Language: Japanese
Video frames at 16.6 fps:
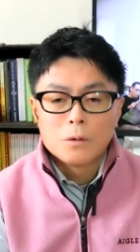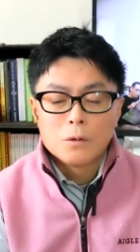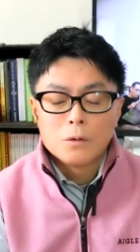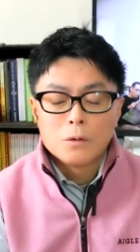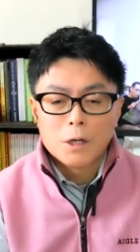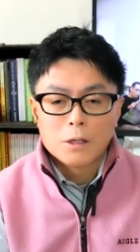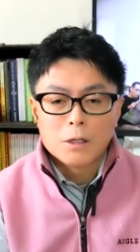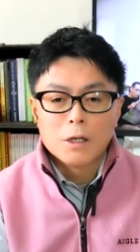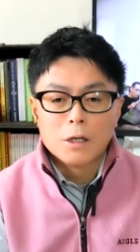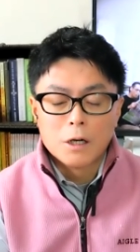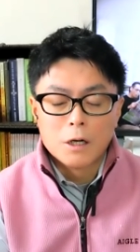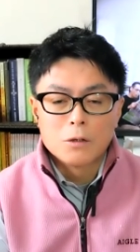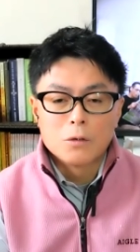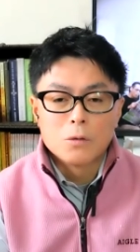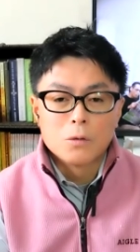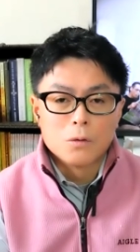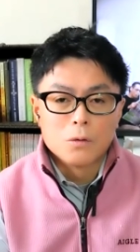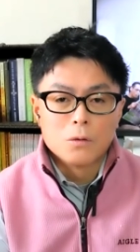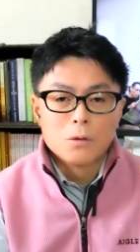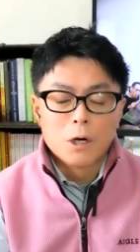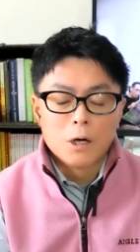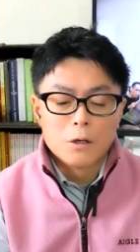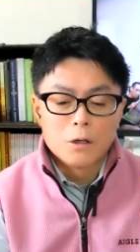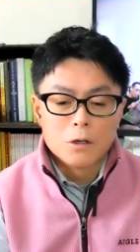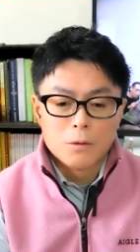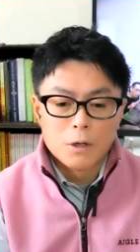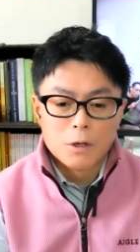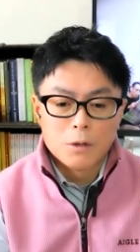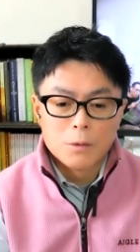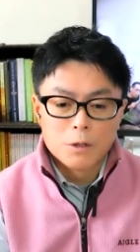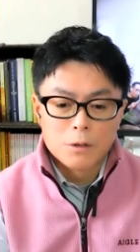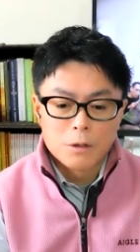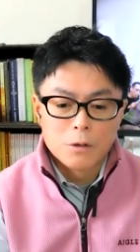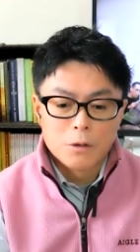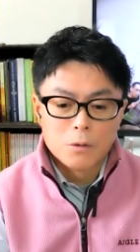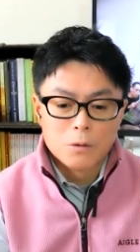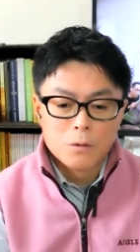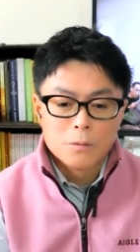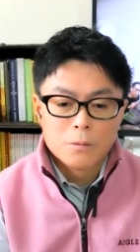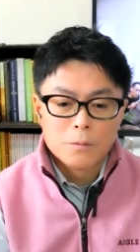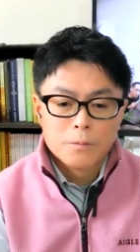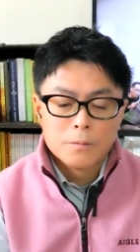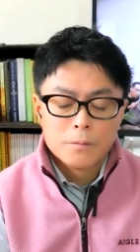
良かったなという感じはありますけど。